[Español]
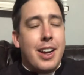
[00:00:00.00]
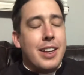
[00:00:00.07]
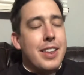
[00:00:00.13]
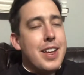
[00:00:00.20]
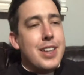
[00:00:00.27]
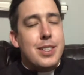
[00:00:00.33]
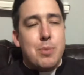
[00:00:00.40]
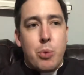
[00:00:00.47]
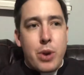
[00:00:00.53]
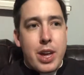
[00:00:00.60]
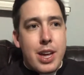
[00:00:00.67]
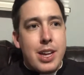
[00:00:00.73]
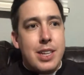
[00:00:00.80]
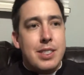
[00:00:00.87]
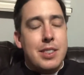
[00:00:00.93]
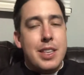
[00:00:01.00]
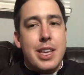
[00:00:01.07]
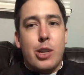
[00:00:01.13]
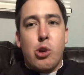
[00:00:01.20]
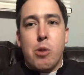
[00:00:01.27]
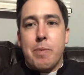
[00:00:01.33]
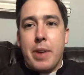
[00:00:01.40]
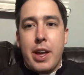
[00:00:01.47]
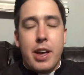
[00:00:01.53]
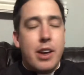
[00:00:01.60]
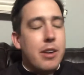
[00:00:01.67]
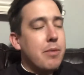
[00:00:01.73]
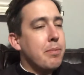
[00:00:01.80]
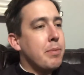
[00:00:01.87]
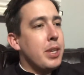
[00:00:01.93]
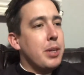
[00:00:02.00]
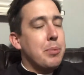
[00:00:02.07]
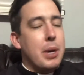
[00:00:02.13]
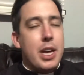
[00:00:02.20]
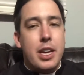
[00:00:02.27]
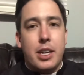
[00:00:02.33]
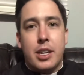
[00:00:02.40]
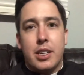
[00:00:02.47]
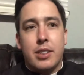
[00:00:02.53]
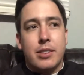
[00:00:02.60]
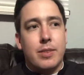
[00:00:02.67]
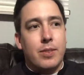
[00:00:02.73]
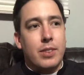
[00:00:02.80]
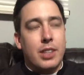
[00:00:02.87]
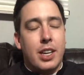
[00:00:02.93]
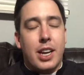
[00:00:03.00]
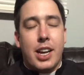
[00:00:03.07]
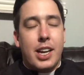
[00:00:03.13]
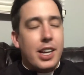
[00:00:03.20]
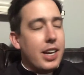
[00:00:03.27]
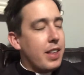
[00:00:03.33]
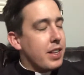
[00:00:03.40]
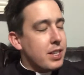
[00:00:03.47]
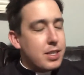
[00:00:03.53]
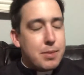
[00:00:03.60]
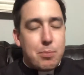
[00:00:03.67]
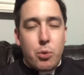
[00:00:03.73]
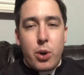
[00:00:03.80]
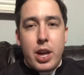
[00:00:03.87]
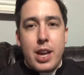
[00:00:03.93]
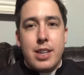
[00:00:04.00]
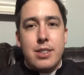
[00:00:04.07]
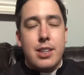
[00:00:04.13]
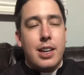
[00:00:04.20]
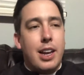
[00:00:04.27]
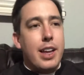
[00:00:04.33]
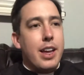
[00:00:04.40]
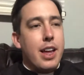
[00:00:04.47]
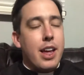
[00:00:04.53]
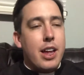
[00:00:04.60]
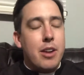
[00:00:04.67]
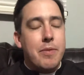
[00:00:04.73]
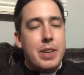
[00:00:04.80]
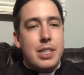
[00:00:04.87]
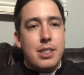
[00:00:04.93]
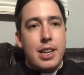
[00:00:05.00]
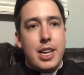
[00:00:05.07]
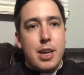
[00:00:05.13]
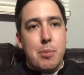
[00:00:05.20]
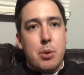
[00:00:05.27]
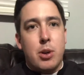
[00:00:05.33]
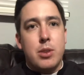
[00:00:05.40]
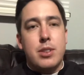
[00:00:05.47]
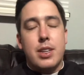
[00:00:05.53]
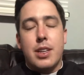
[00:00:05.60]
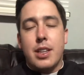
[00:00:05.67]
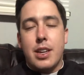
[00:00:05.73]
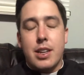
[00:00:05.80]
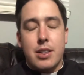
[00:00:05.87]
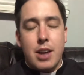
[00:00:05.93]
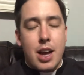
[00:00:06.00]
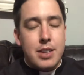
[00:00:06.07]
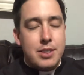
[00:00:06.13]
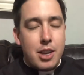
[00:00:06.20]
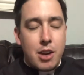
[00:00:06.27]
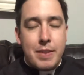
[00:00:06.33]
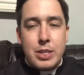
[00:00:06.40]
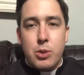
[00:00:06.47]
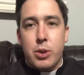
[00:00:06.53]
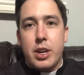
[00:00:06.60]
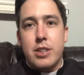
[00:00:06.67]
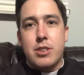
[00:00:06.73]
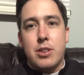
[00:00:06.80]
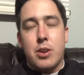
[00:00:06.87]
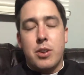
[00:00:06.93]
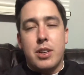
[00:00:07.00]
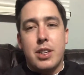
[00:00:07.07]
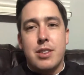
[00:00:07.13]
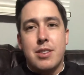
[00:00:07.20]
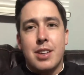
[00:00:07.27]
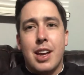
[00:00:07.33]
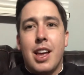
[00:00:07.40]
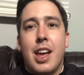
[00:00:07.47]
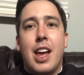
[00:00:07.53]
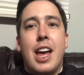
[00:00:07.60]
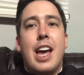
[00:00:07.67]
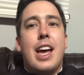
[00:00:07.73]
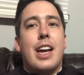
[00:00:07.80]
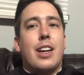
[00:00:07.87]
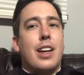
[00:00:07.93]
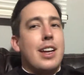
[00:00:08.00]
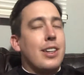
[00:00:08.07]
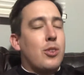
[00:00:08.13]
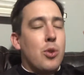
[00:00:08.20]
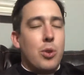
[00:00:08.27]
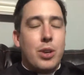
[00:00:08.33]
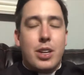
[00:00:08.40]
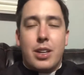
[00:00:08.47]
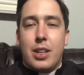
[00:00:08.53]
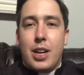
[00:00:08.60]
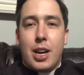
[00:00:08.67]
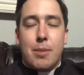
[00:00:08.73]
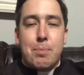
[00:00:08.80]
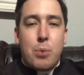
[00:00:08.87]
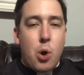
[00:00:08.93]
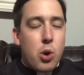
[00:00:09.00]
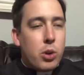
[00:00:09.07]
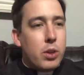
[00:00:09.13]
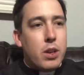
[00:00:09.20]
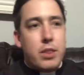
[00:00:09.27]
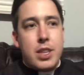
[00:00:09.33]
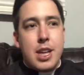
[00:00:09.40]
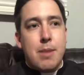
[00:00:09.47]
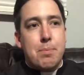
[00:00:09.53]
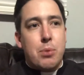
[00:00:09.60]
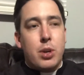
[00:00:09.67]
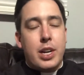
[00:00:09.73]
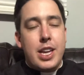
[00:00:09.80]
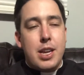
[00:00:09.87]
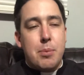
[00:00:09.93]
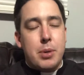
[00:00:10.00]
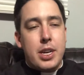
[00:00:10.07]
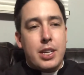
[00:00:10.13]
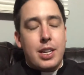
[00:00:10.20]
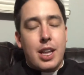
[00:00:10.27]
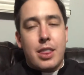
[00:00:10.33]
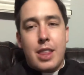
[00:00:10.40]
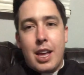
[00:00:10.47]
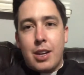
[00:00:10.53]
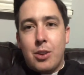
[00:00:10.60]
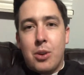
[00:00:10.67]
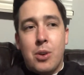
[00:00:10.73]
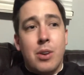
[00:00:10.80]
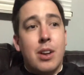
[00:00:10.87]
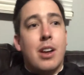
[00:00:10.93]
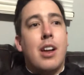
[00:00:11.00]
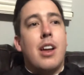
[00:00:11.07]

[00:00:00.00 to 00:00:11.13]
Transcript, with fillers: después de comer mi bacon y después de leer mis libros y de hacer mis oraciones, eh, con el poco de tiempo libre que tengo,